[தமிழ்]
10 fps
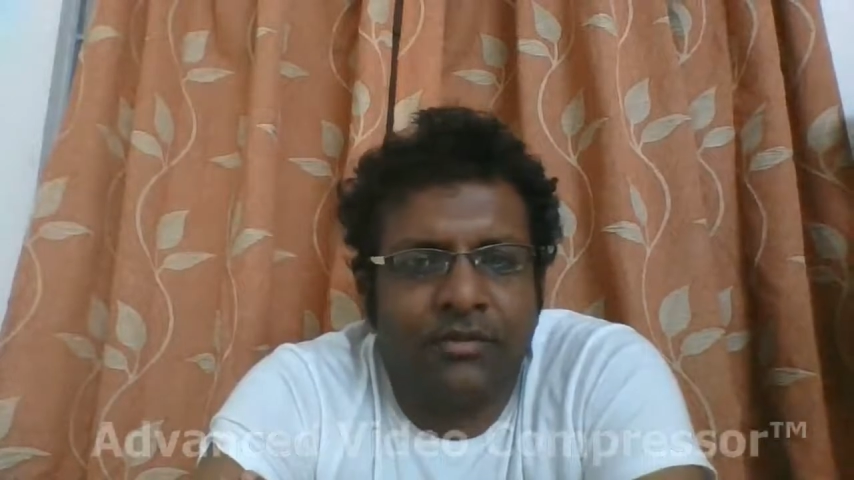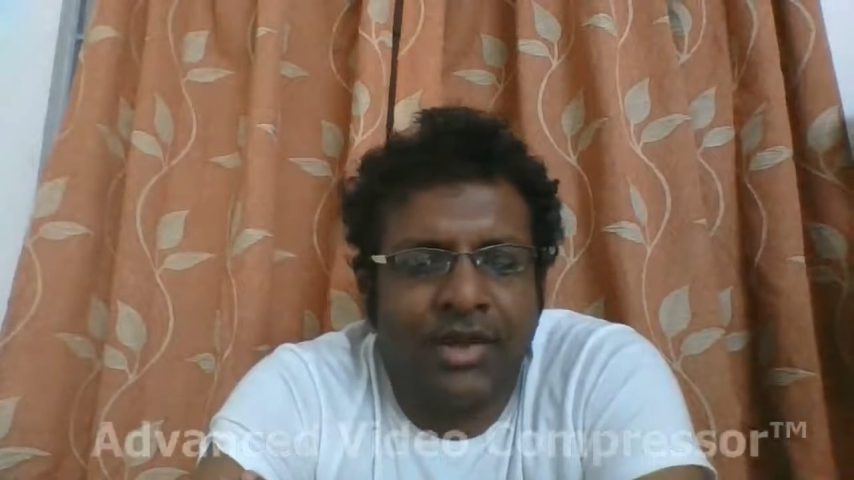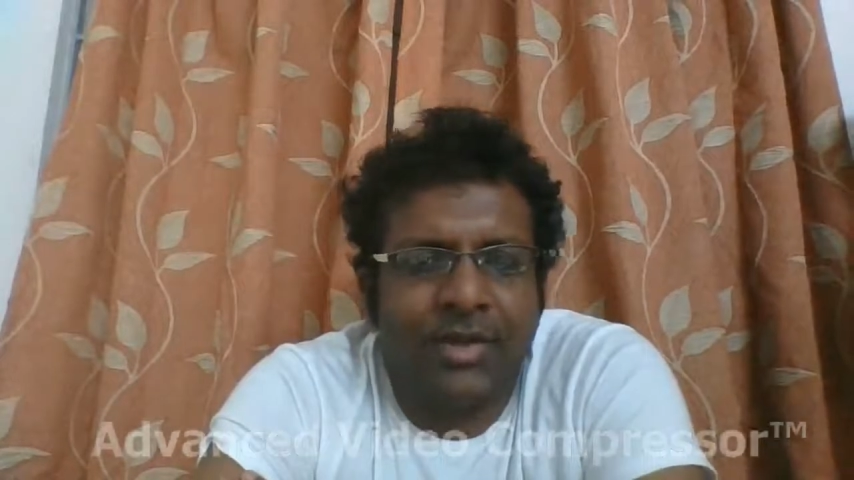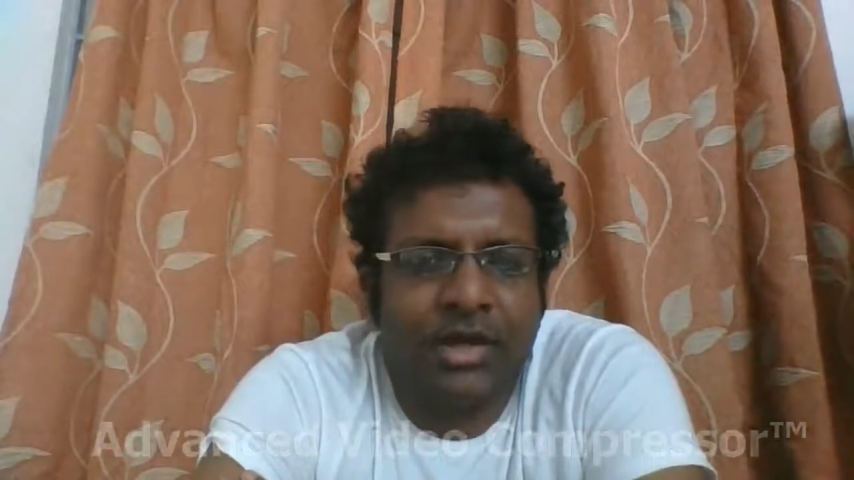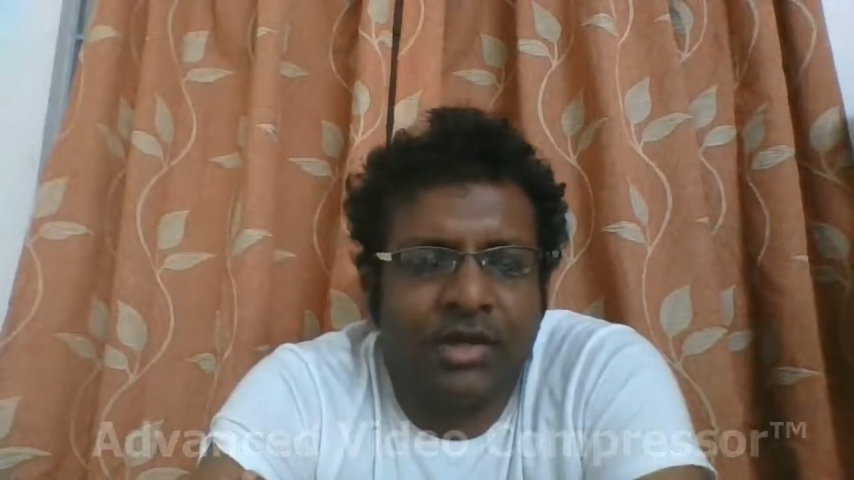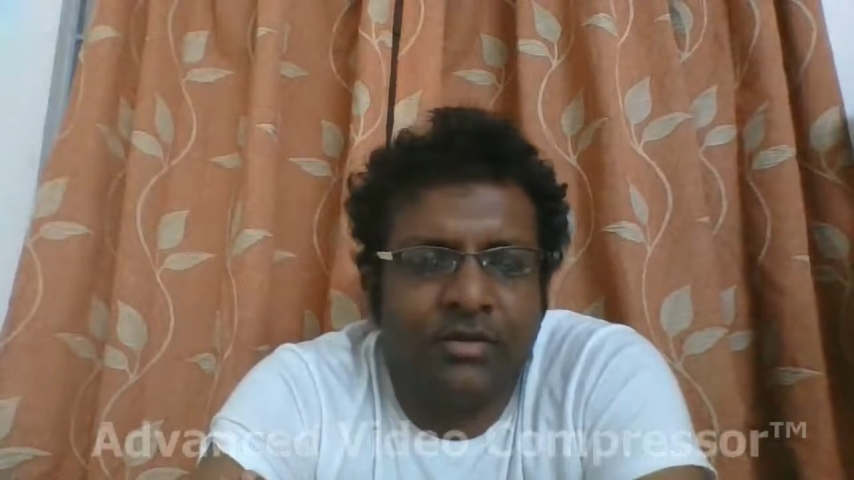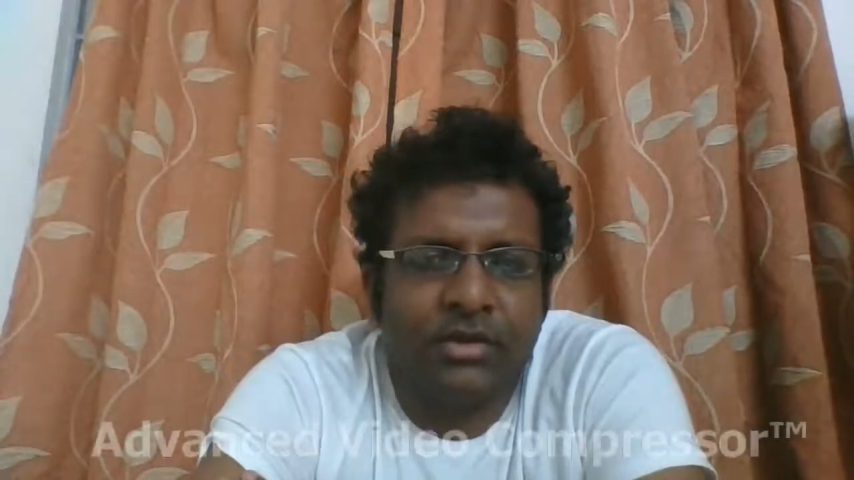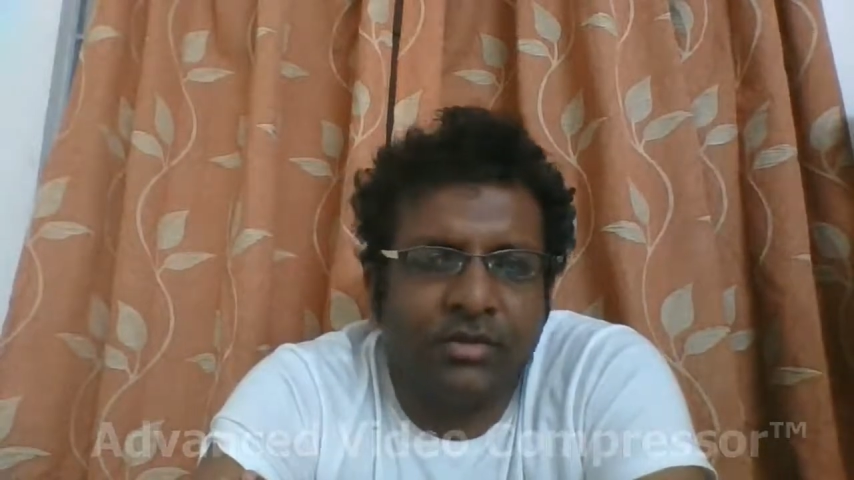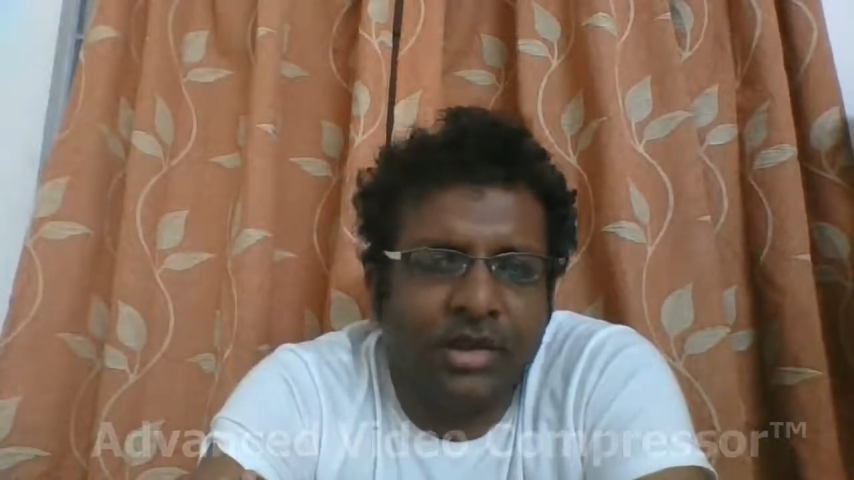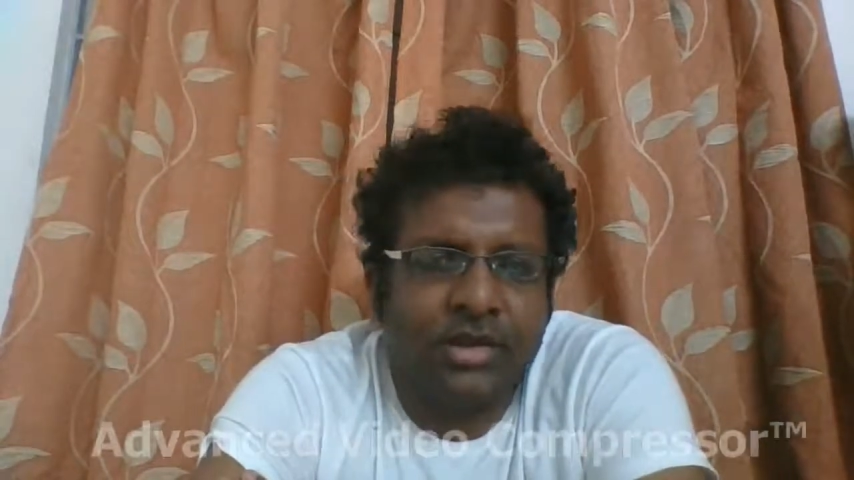ஃபேமிலி லைஃப்
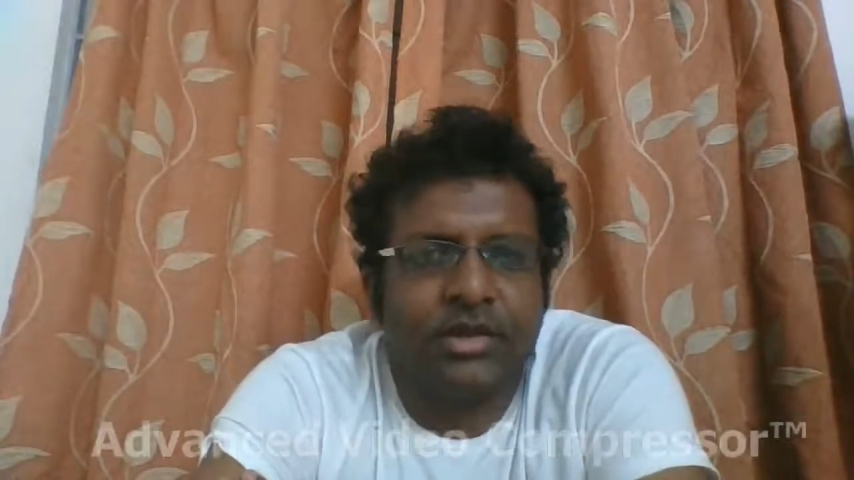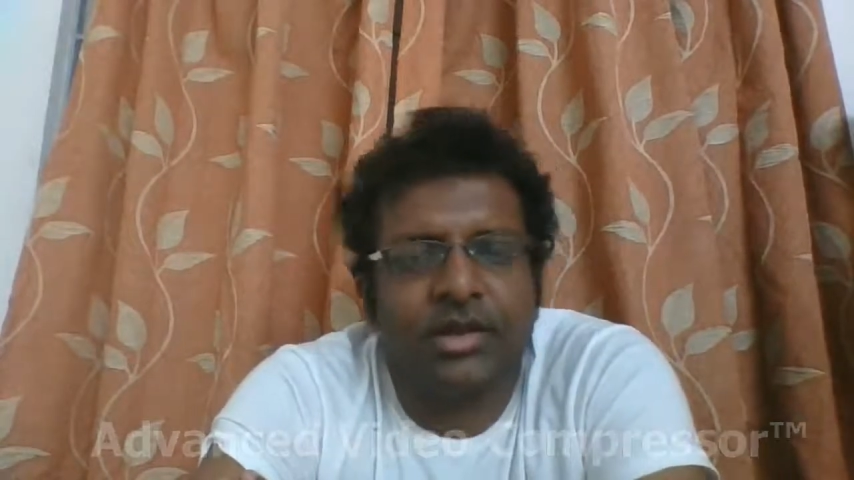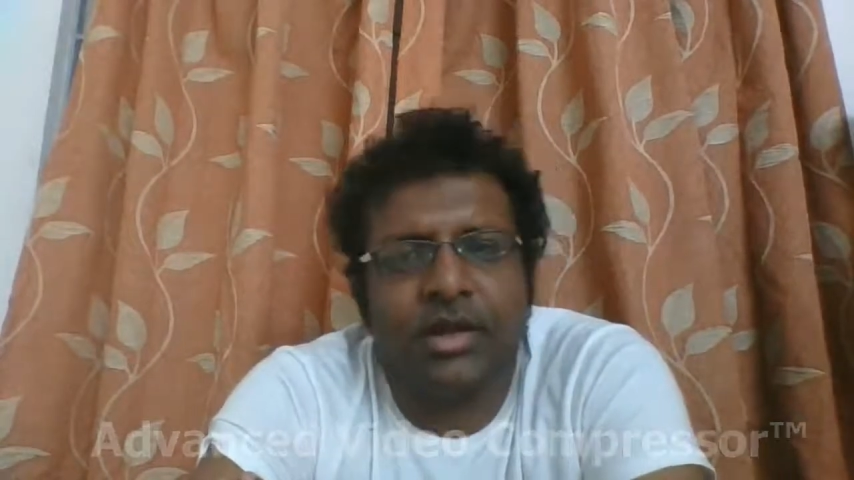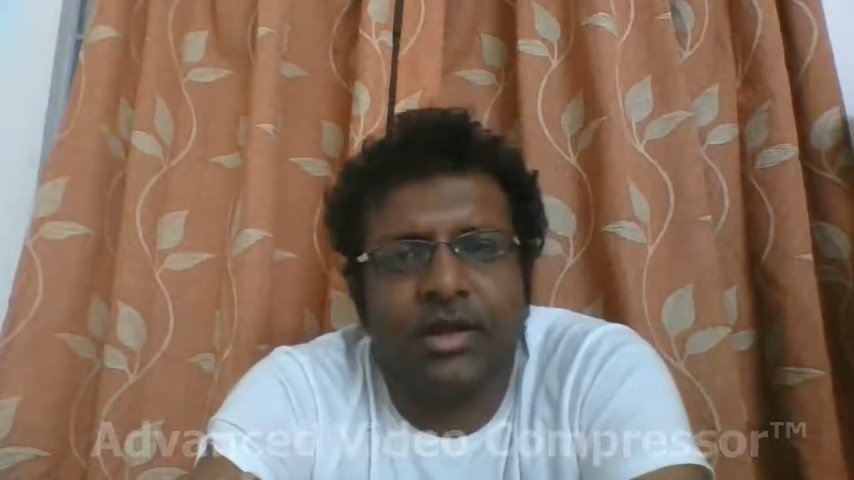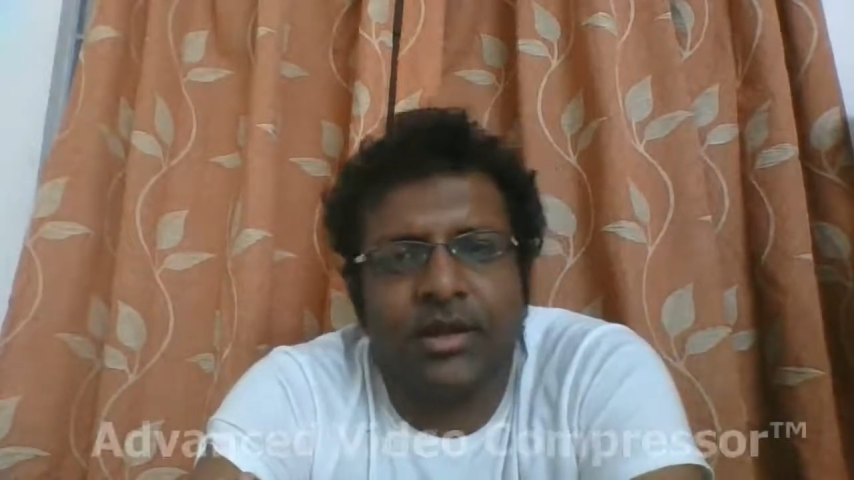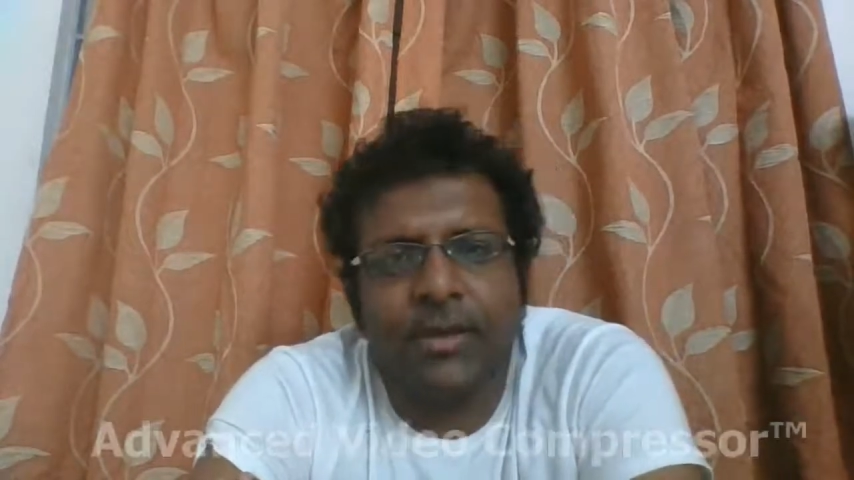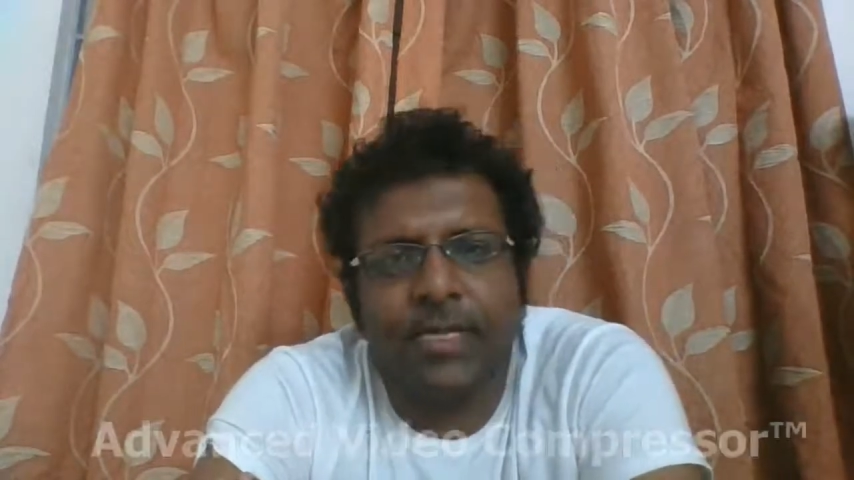வந்து வாழ்ந்துட்டு இருக்காங்க